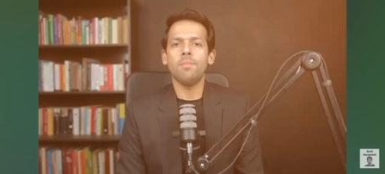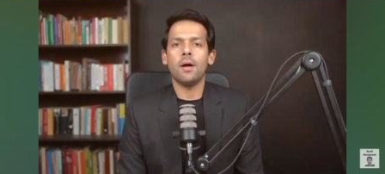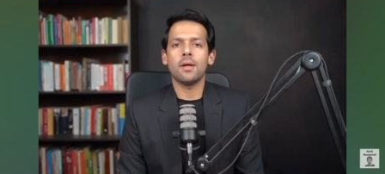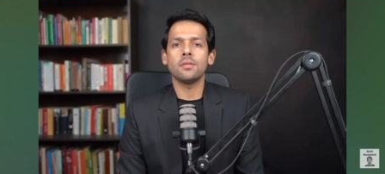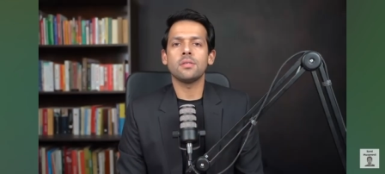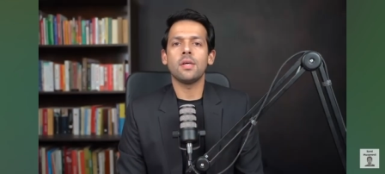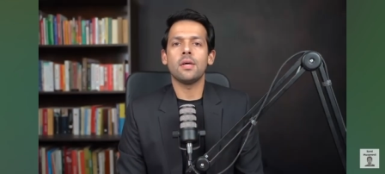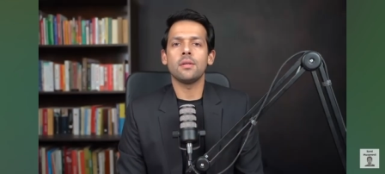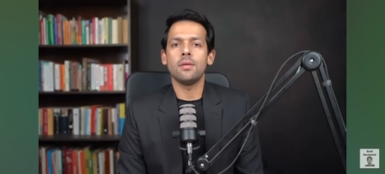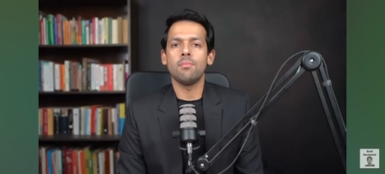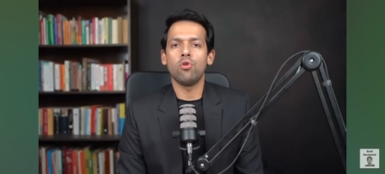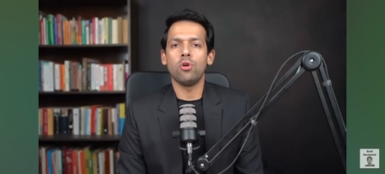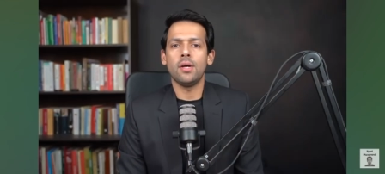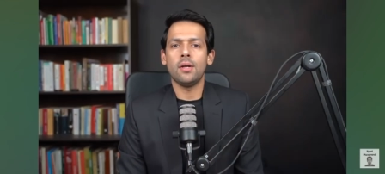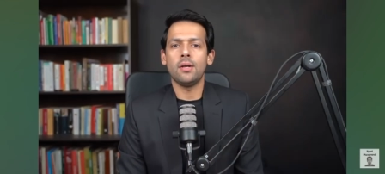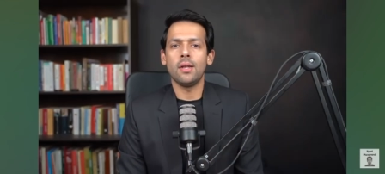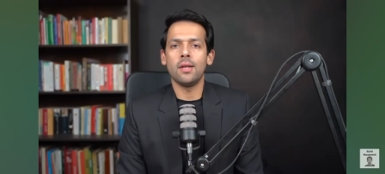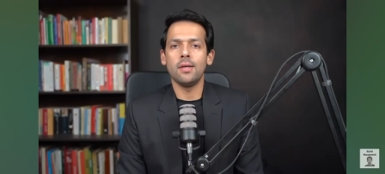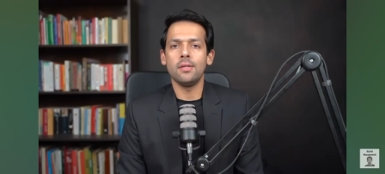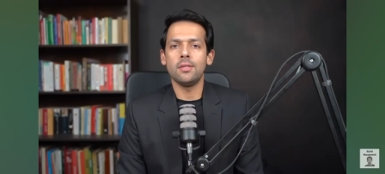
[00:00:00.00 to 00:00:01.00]
से ही पाकिस्तान की
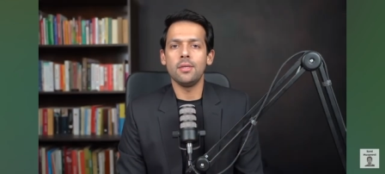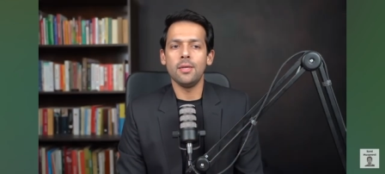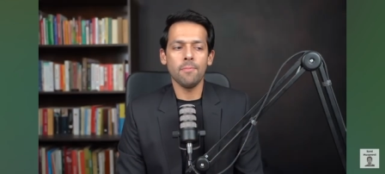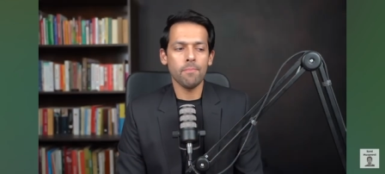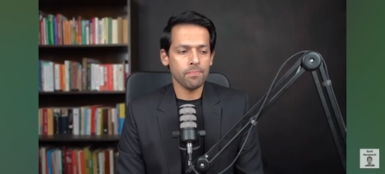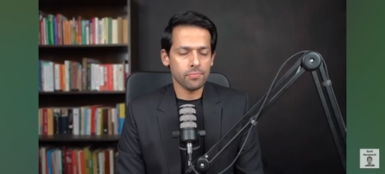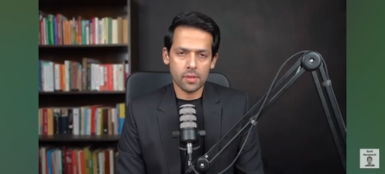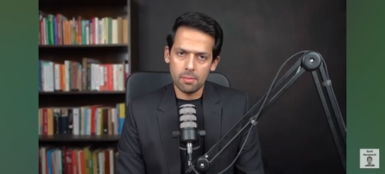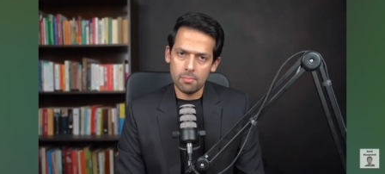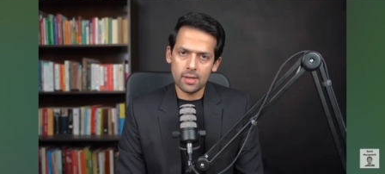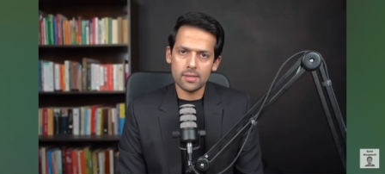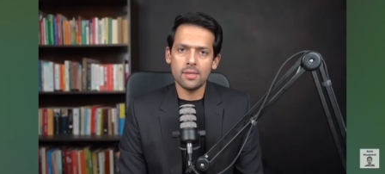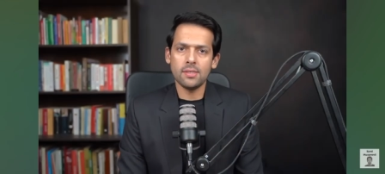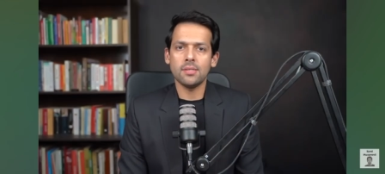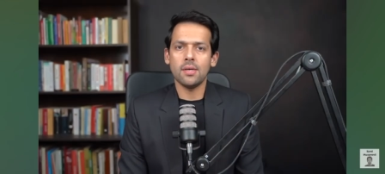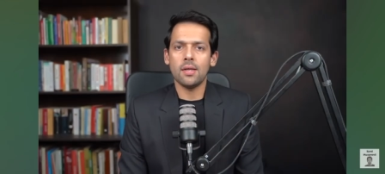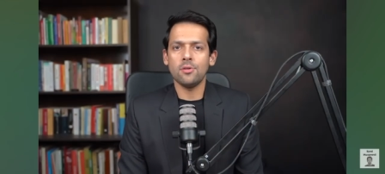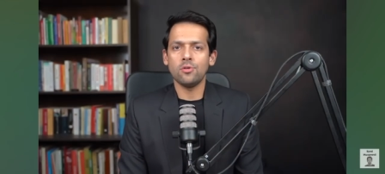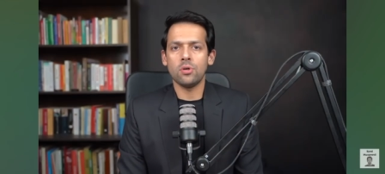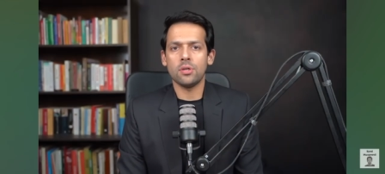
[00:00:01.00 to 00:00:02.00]
बुनियाद डल गई थी
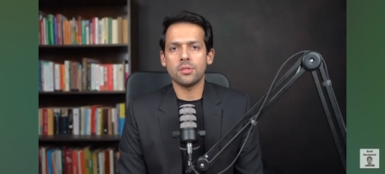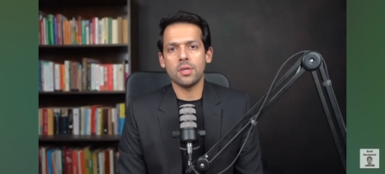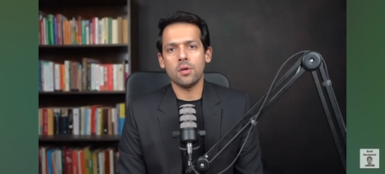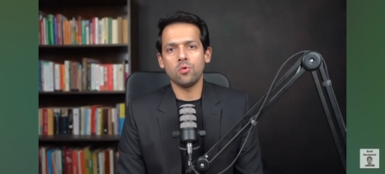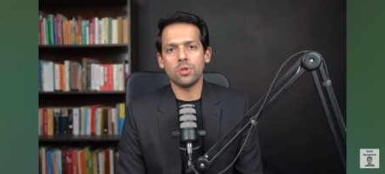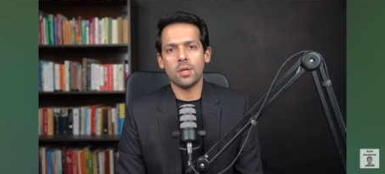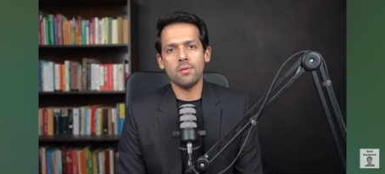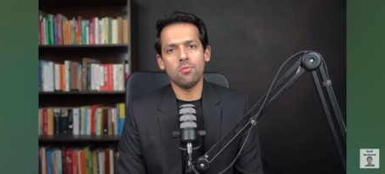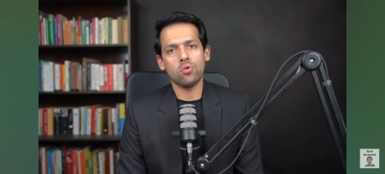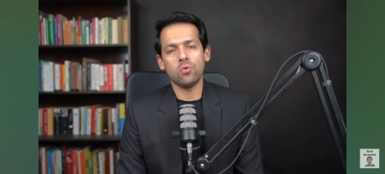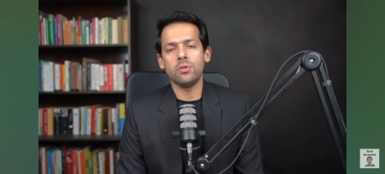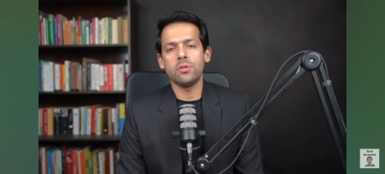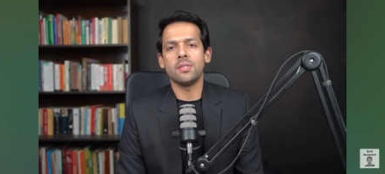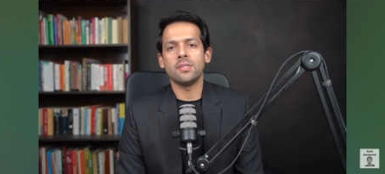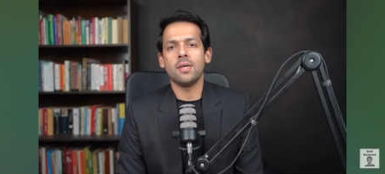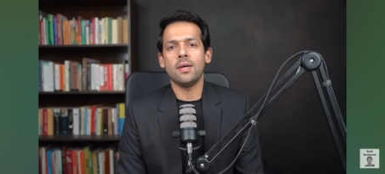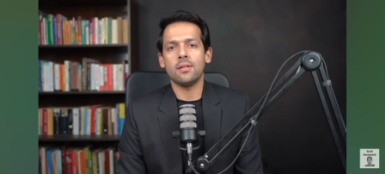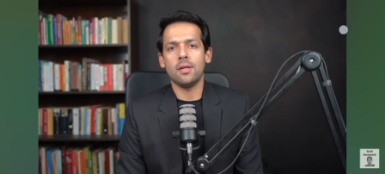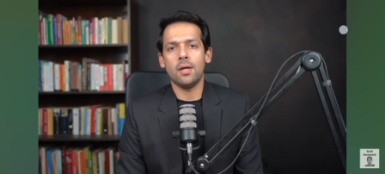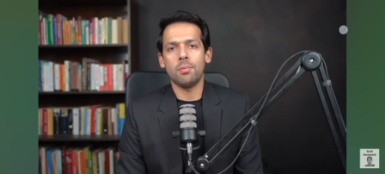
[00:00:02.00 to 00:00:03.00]
बाकी सारा जो अरसा गुजरा वो तो
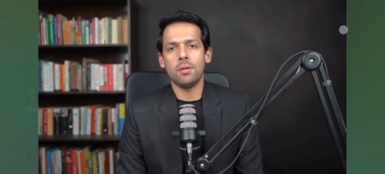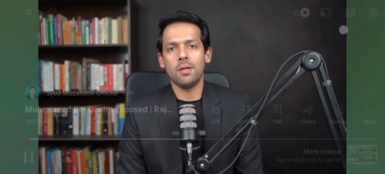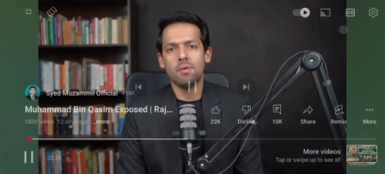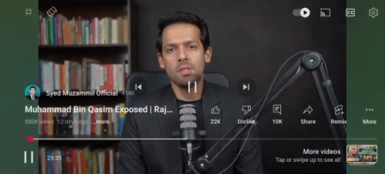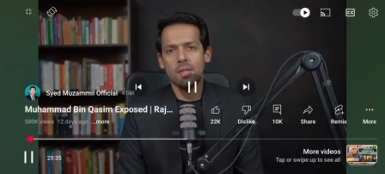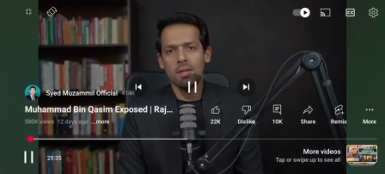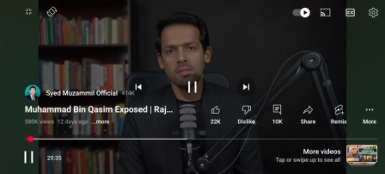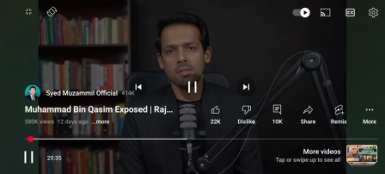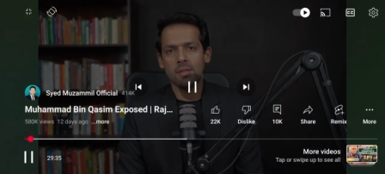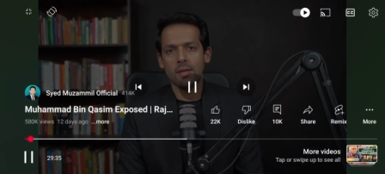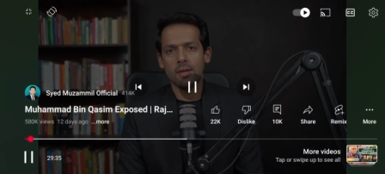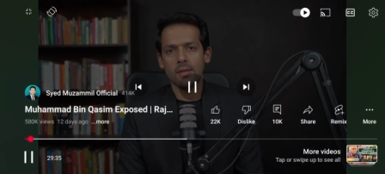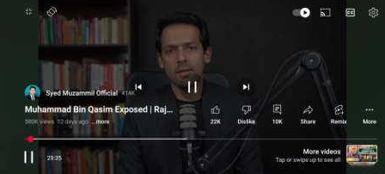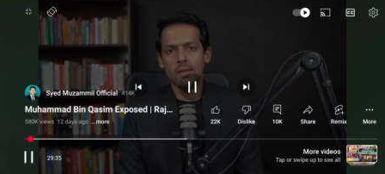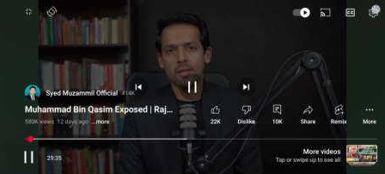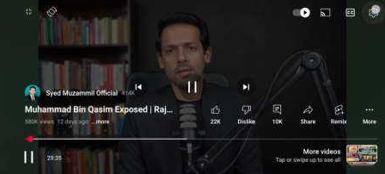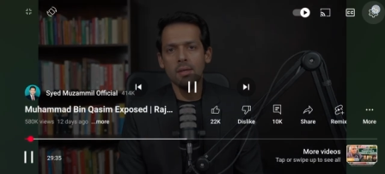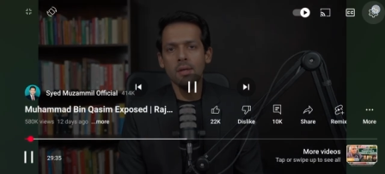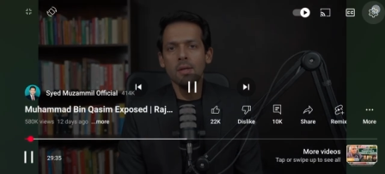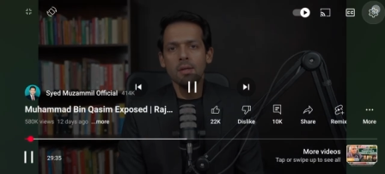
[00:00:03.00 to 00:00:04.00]
इंतज़ार था अपना वतन हासिल करने
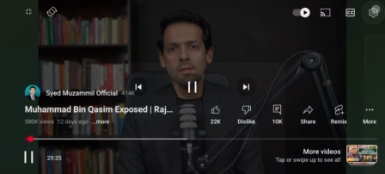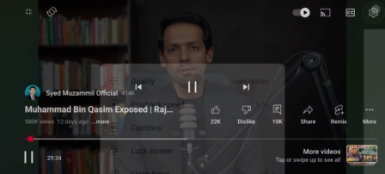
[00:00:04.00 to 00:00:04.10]
के लिए